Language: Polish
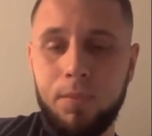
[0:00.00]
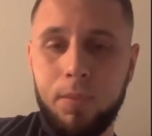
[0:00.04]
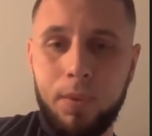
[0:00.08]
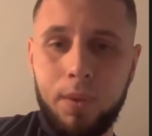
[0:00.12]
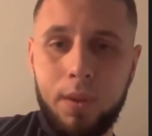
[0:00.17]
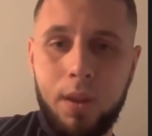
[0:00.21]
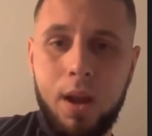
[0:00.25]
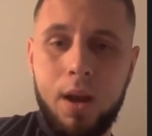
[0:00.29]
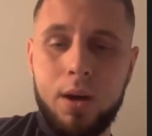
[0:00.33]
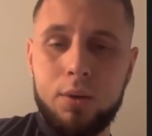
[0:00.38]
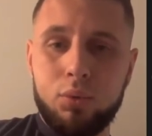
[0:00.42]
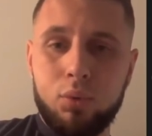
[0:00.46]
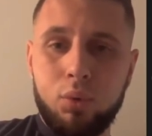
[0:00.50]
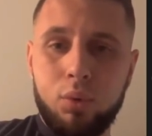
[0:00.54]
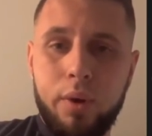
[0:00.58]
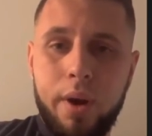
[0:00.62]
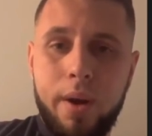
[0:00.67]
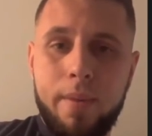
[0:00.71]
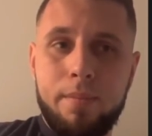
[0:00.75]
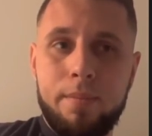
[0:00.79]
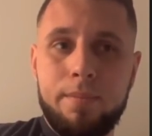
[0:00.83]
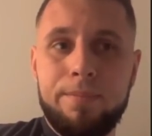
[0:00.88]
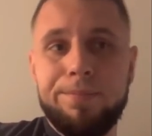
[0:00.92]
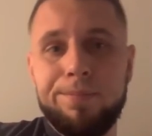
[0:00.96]

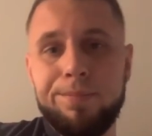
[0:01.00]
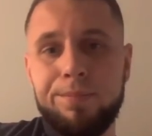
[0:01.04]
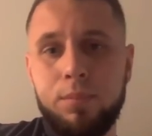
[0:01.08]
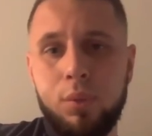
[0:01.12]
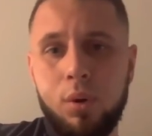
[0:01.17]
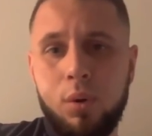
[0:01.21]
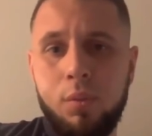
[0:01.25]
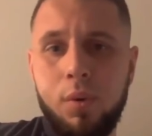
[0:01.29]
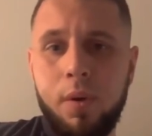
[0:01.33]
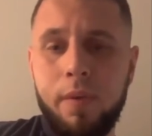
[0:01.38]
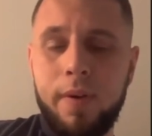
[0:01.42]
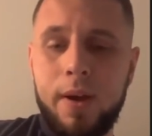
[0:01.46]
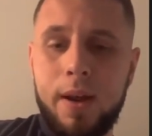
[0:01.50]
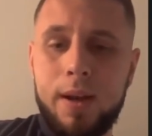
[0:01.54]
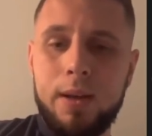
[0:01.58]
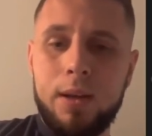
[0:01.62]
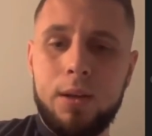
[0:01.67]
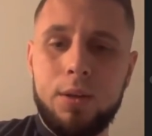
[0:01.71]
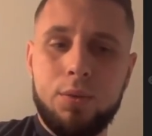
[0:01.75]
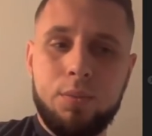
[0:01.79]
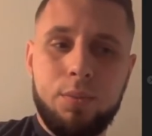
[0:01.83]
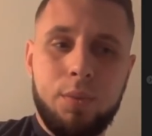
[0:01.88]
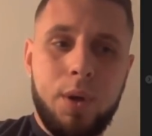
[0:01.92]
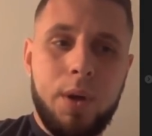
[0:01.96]
Arturem
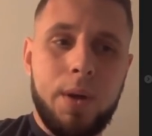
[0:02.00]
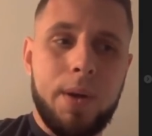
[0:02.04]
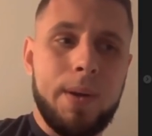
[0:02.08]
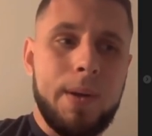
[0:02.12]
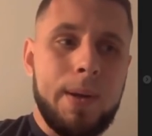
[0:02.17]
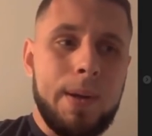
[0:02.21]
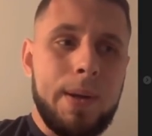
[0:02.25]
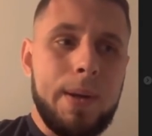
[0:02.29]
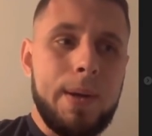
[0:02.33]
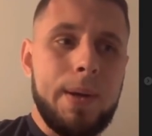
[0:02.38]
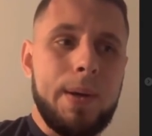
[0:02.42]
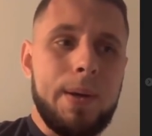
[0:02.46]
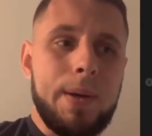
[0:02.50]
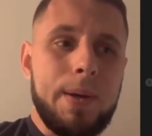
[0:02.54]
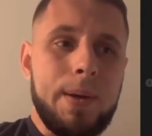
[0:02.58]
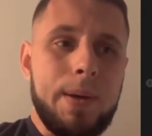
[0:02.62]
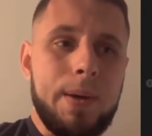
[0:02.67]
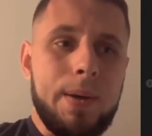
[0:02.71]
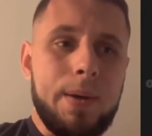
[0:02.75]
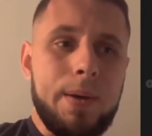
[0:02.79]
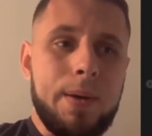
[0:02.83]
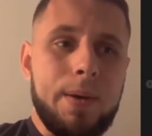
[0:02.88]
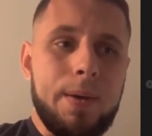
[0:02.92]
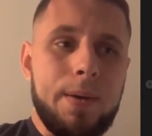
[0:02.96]
próbowaliśmy e,
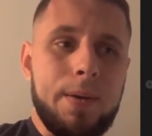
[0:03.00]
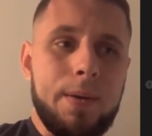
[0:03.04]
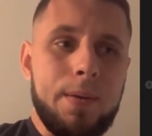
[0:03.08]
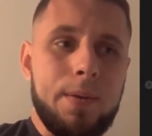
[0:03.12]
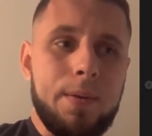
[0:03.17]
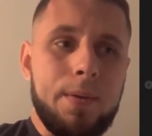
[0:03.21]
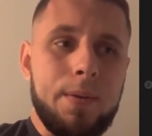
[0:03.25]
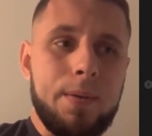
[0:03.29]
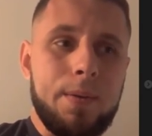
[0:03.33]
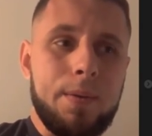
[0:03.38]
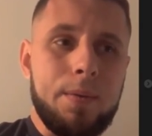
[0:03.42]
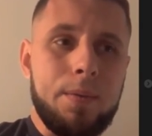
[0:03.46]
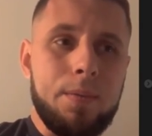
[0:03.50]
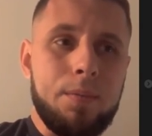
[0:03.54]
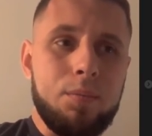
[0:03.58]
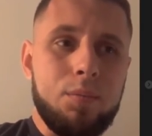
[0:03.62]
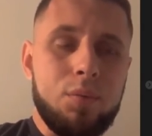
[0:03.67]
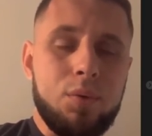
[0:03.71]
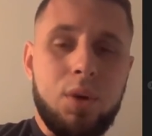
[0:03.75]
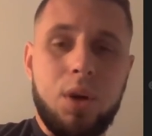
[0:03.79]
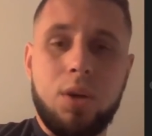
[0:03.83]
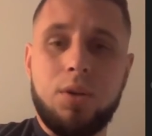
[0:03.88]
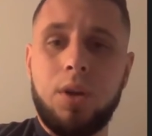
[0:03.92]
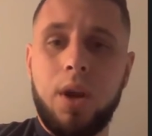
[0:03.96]

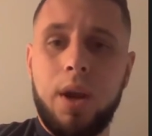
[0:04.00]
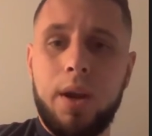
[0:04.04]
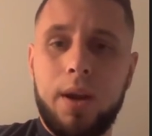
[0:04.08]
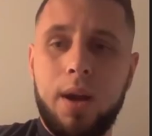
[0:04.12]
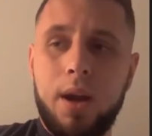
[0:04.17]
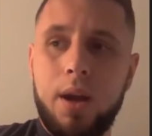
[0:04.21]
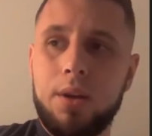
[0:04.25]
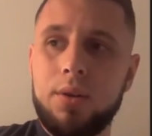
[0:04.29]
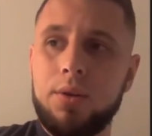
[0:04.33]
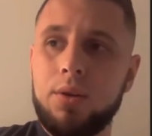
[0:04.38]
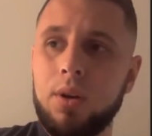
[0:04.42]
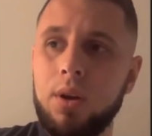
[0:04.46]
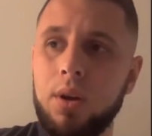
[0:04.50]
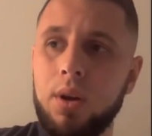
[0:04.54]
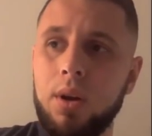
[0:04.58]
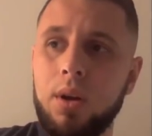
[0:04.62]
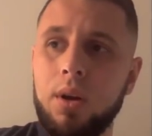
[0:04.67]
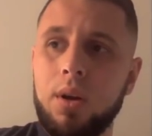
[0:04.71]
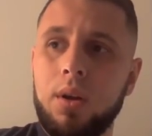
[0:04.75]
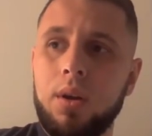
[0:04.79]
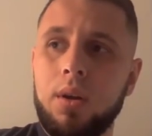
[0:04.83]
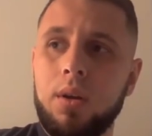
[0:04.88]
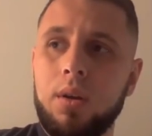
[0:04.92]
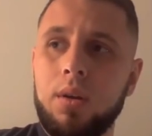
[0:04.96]
przeczekać.
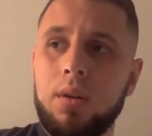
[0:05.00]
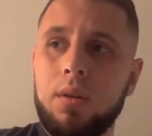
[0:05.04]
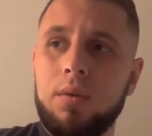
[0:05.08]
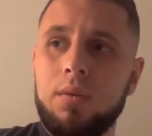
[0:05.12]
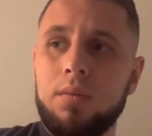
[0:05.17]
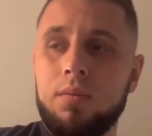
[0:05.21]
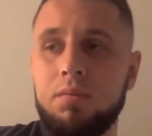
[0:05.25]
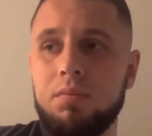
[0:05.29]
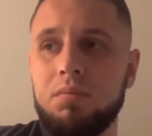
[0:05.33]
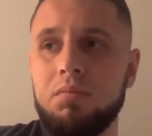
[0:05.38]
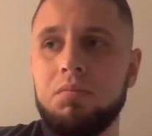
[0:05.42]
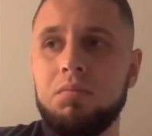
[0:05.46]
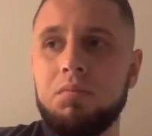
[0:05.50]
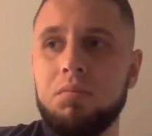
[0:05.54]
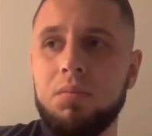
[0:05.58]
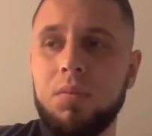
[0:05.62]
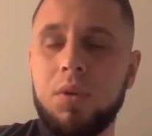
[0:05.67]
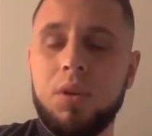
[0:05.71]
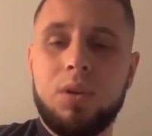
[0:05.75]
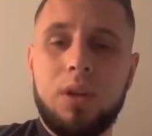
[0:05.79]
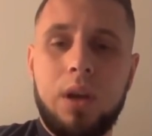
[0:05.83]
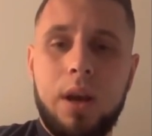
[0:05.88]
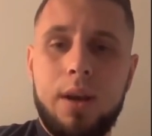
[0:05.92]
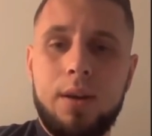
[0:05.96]

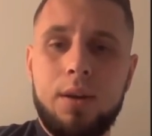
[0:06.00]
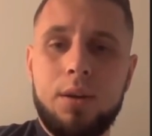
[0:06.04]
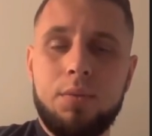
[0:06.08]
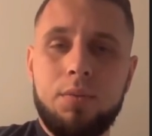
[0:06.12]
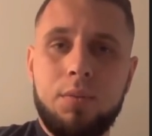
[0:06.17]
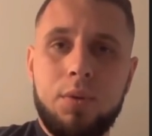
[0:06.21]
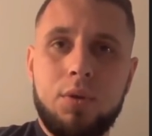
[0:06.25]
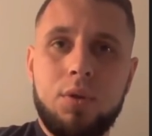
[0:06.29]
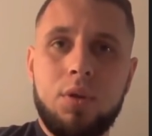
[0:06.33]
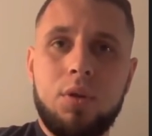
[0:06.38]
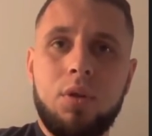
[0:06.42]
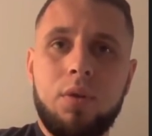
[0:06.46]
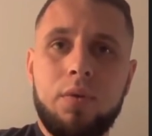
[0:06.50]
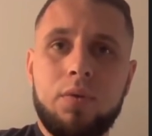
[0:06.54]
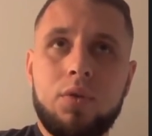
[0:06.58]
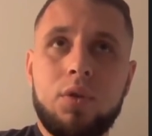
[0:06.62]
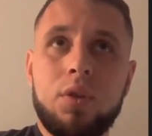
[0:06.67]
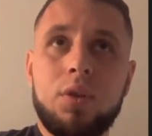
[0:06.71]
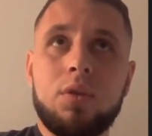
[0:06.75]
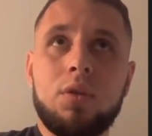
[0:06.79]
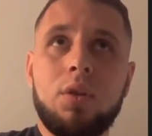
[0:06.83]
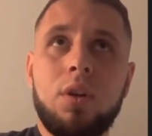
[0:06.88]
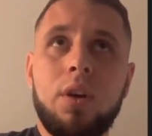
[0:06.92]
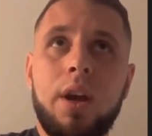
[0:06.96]
Myśleliśmy, że to
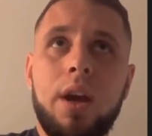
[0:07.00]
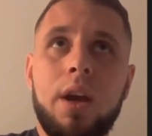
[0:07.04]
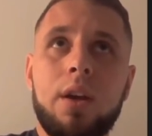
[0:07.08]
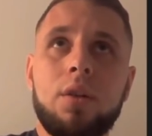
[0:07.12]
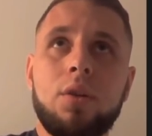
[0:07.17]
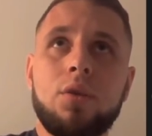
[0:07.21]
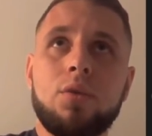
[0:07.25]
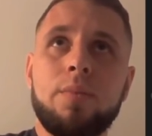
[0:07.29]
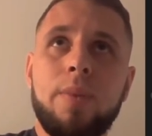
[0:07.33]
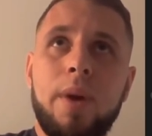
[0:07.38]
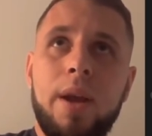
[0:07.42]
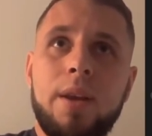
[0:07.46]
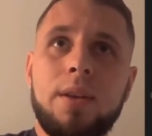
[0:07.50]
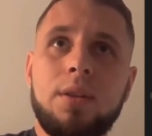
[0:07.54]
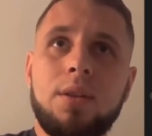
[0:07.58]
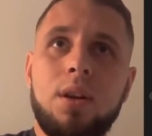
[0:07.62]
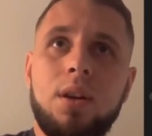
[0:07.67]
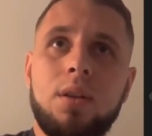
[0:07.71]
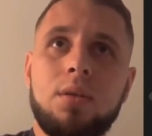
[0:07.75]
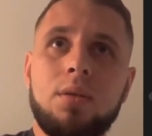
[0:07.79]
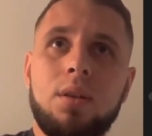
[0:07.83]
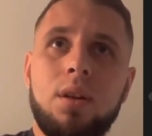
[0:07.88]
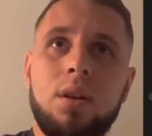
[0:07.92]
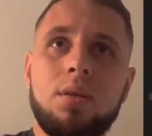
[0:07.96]
wszystko jakoś
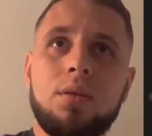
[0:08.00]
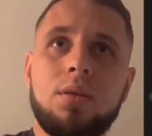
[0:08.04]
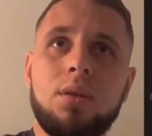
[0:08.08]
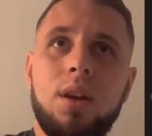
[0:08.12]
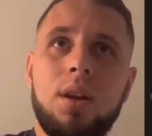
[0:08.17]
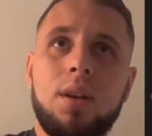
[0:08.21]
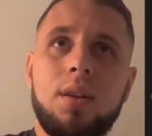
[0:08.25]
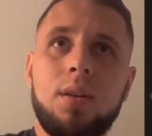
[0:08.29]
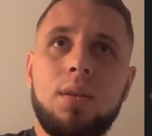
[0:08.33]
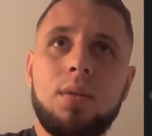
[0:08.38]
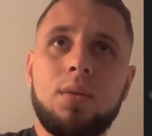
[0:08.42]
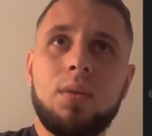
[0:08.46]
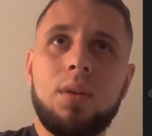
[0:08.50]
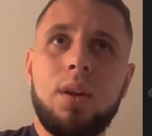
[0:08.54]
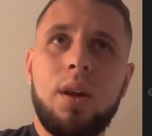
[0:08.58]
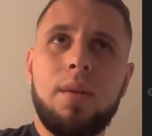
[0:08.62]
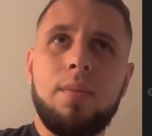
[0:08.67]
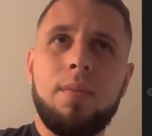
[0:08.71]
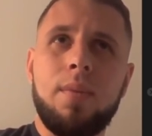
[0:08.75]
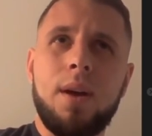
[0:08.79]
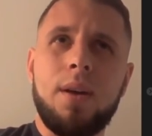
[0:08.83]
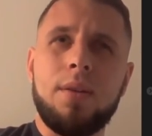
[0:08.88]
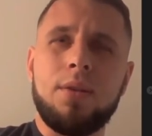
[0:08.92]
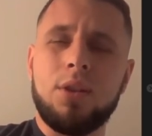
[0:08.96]
będzie, że, że
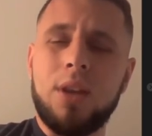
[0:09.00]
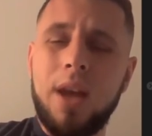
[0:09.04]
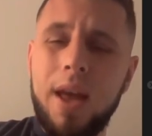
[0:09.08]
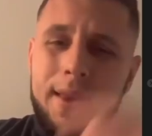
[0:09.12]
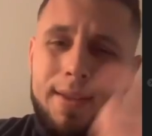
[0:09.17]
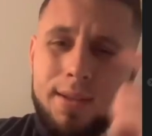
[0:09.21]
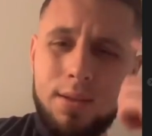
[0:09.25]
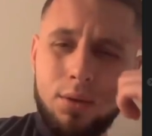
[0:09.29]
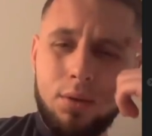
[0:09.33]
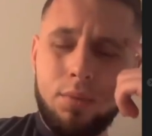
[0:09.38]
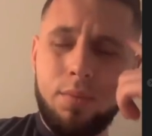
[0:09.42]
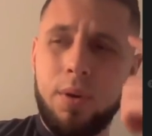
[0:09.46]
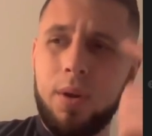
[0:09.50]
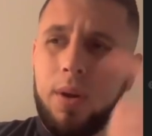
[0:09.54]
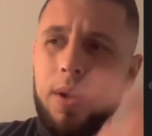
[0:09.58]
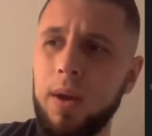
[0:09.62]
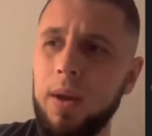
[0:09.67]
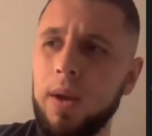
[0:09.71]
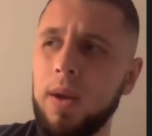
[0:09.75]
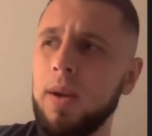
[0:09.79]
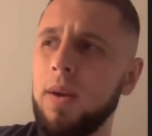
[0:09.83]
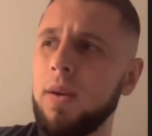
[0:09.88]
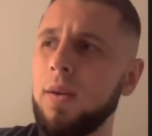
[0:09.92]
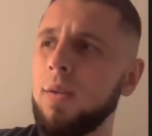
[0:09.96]
nie ma szans, żeby
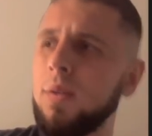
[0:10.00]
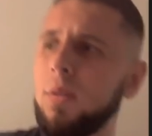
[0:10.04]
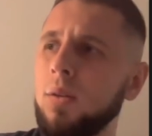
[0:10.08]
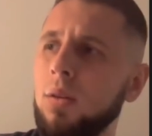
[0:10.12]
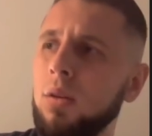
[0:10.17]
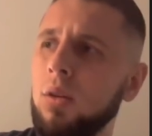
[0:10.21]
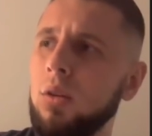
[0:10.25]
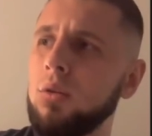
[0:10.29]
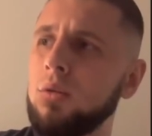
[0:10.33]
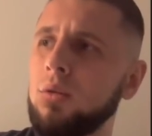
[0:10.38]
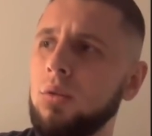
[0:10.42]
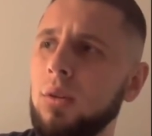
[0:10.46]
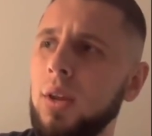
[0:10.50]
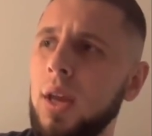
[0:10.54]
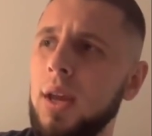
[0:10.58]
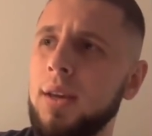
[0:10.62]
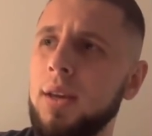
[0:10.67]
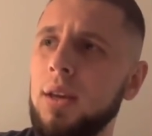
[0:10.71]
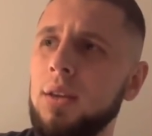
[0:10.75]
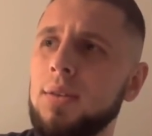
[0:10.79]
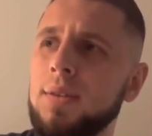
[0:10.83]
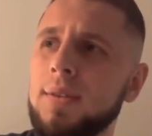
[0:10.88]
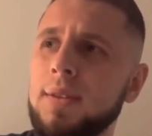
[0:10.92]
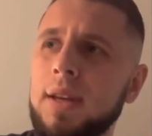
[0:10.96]
e, od
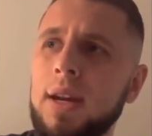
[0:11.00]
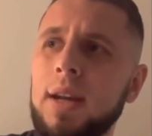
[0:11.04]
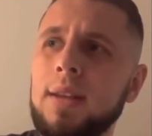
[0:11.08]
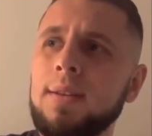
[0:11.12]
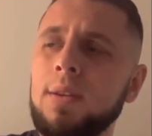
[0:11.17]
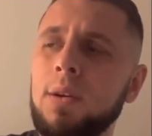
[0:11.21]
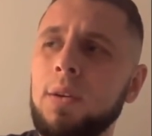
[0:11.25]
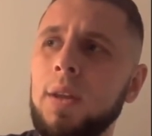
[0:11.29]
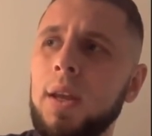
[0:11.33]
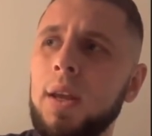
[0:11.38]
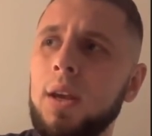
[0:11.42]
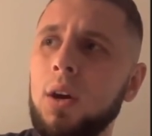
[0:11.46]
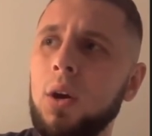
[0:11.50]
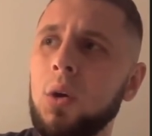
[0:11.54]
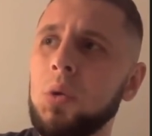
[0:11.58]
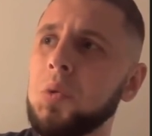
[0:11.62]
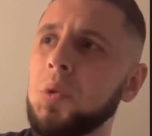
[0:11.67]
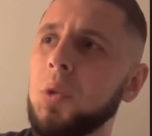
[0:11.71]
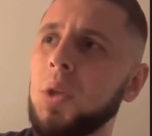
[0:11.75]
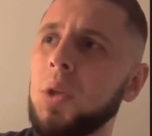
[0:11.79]
jakiejś skręconej kostki